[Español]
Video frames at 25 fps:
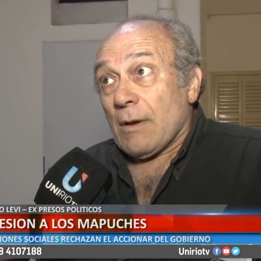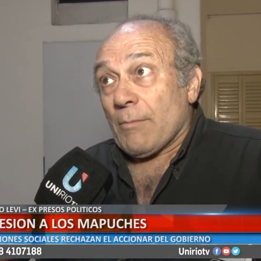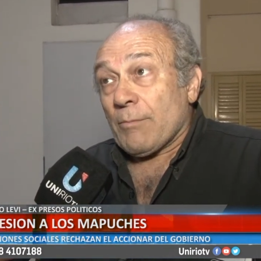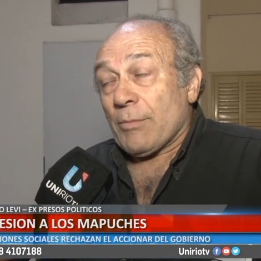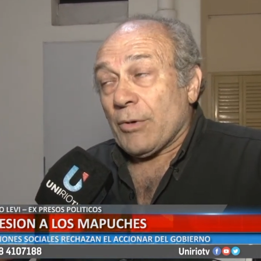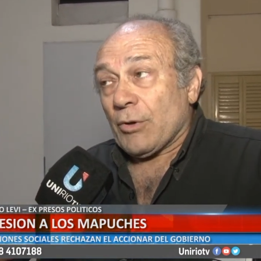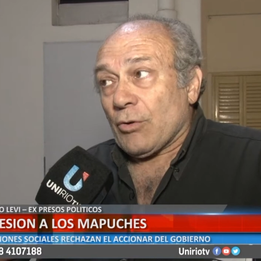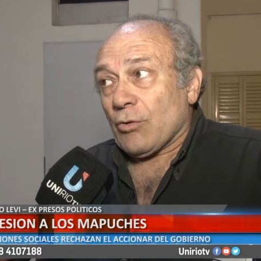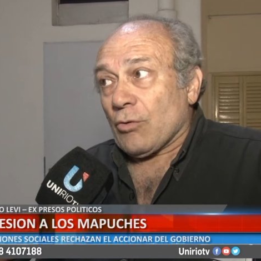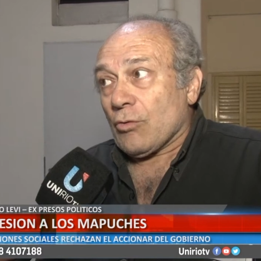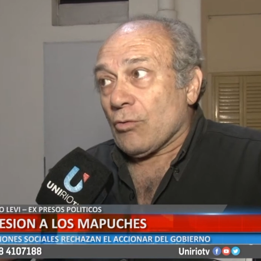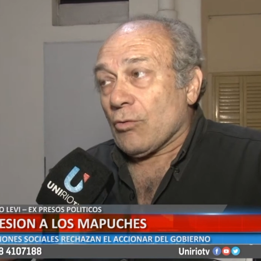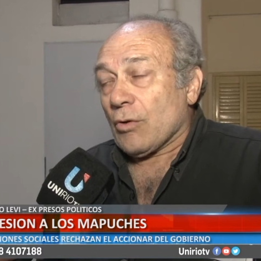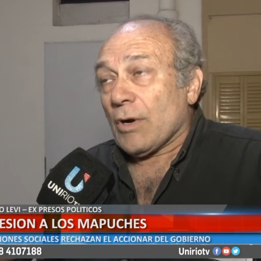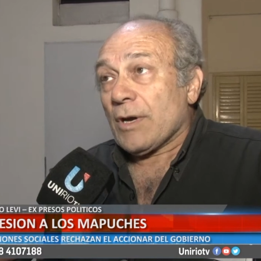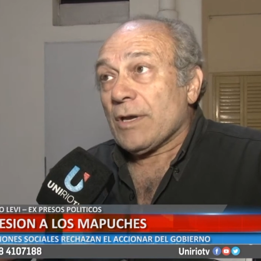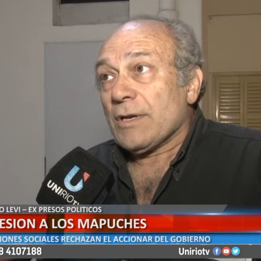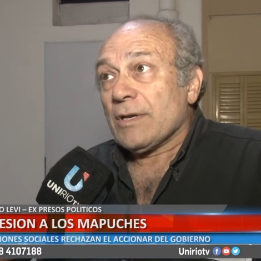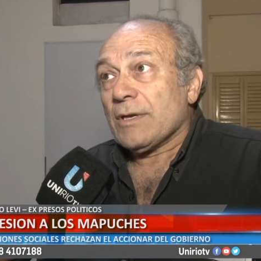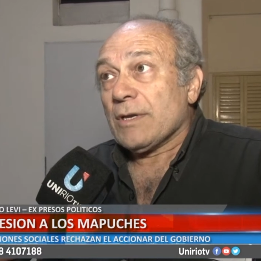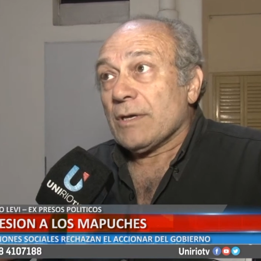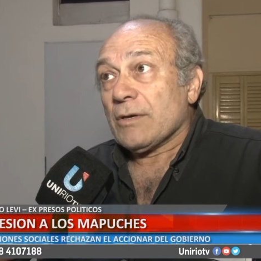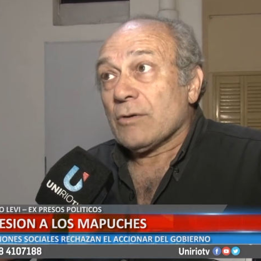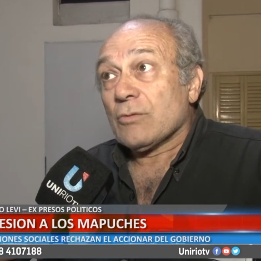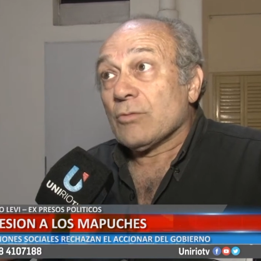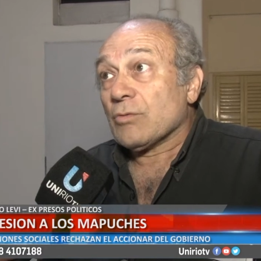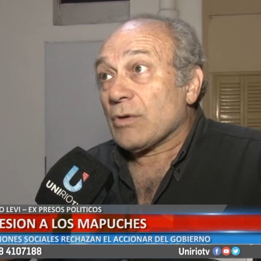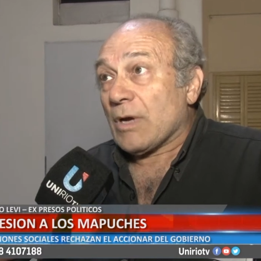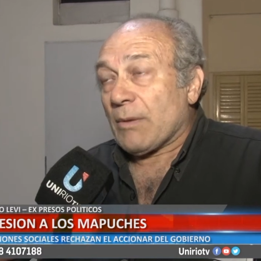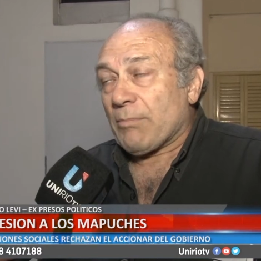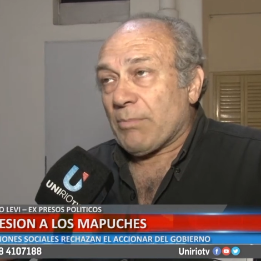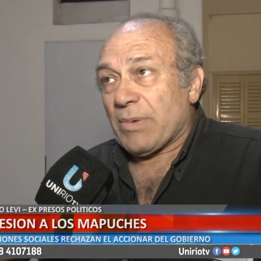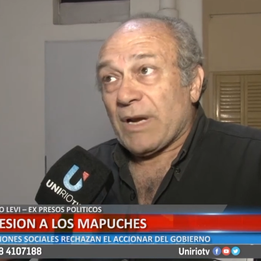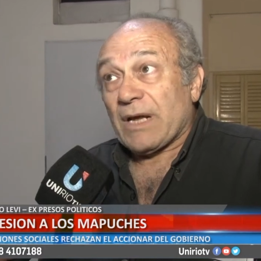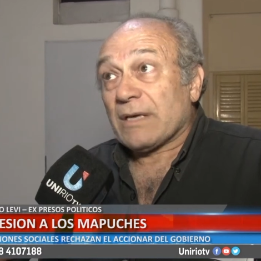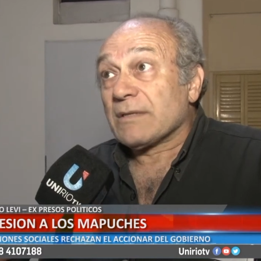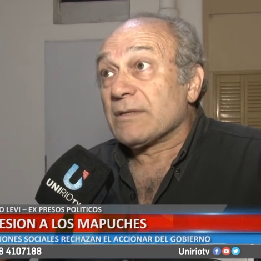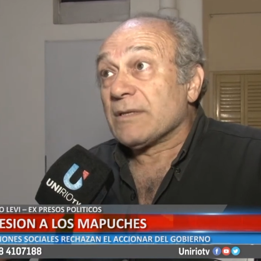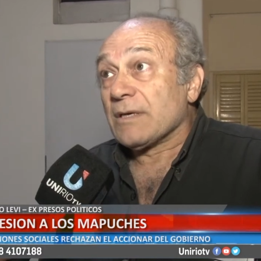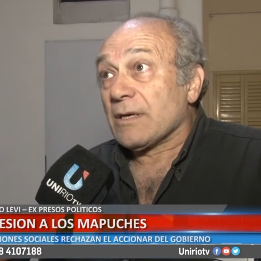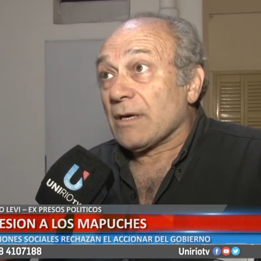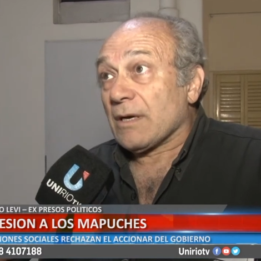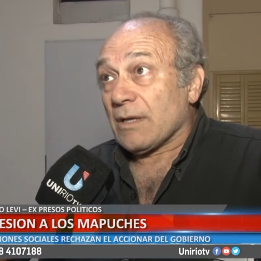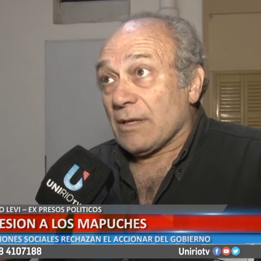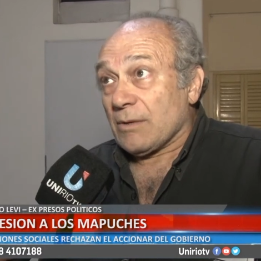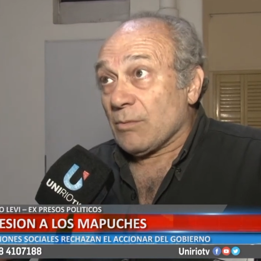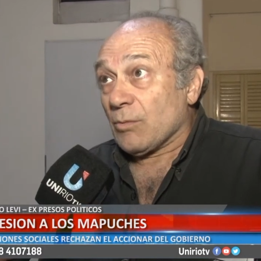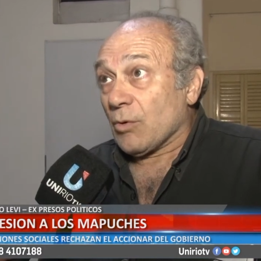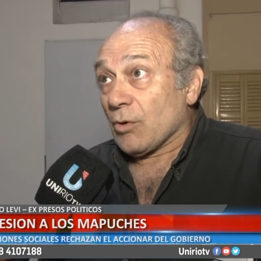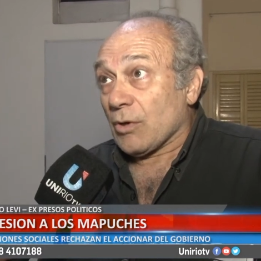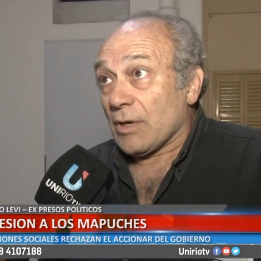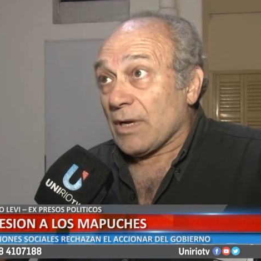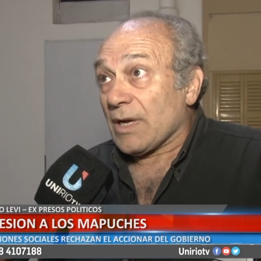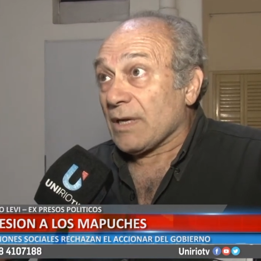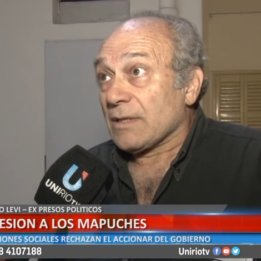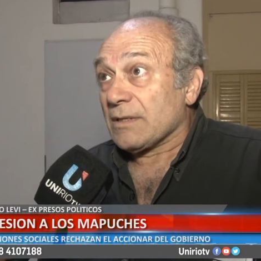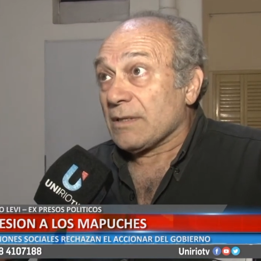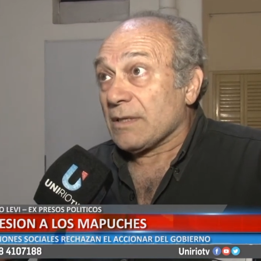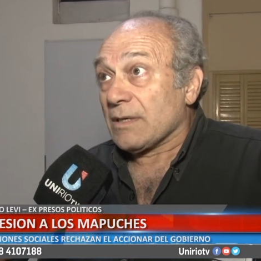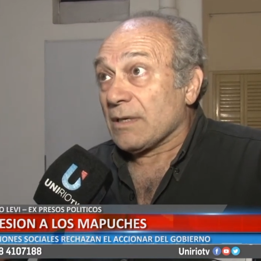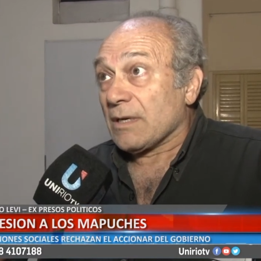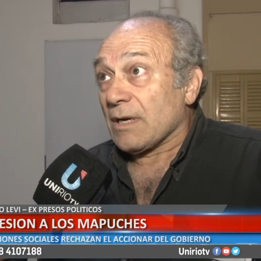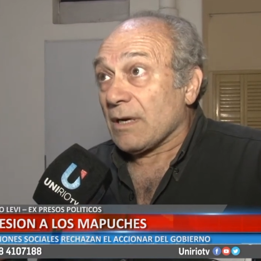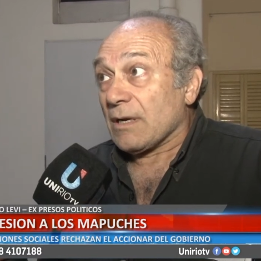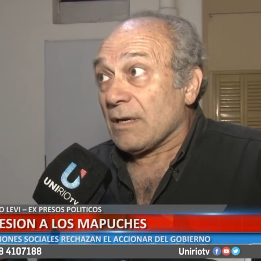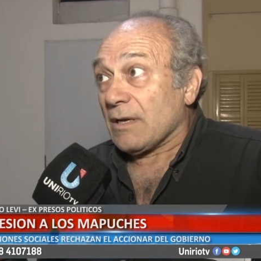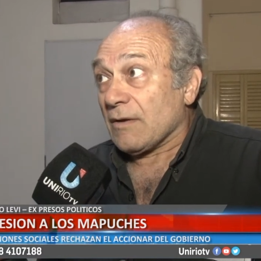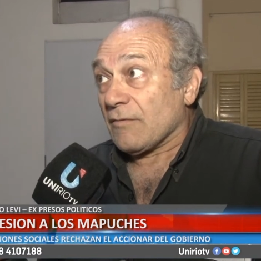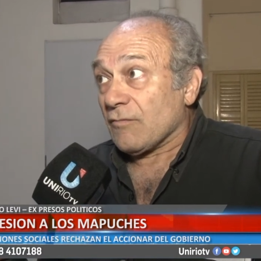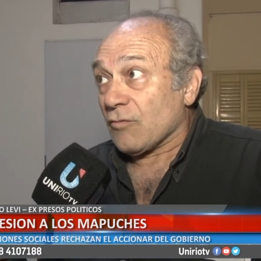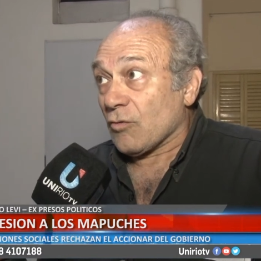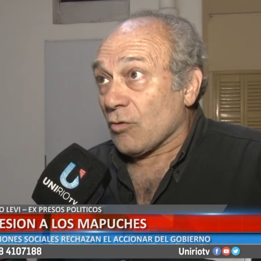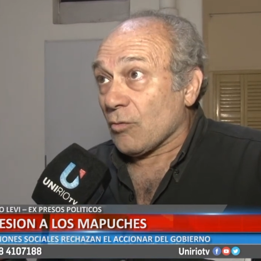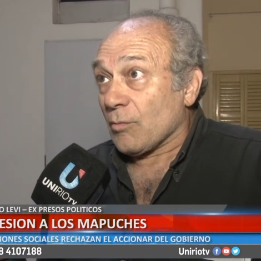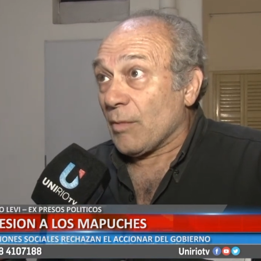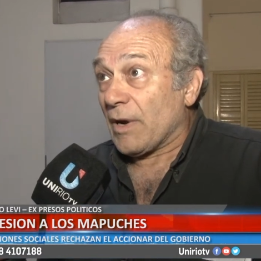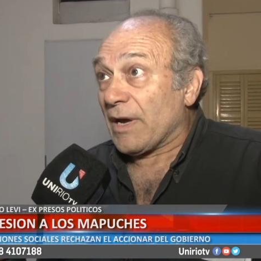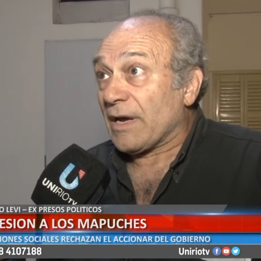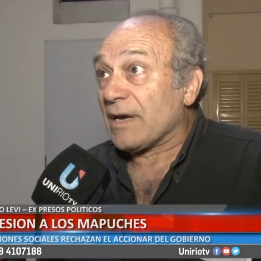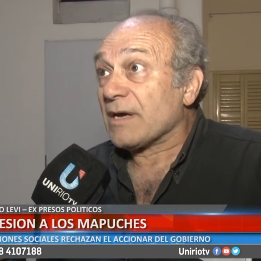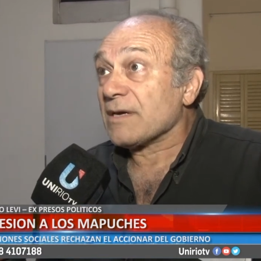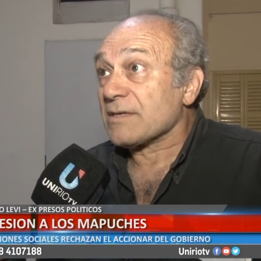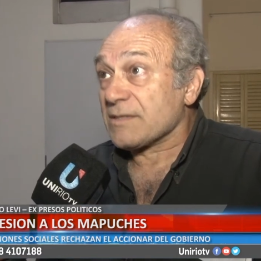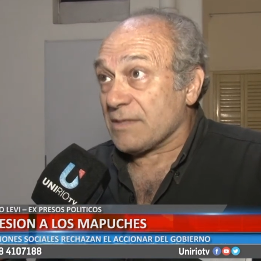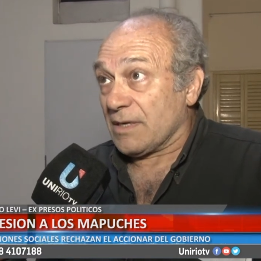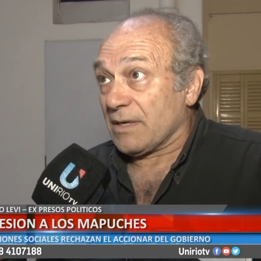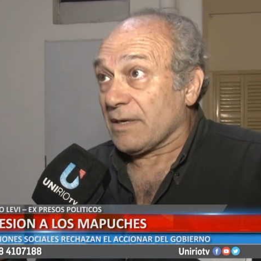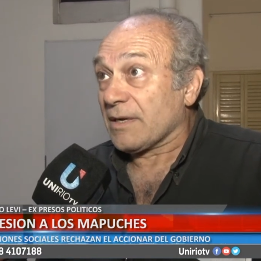pero no hay ninguna práctica democrática en la forma en que se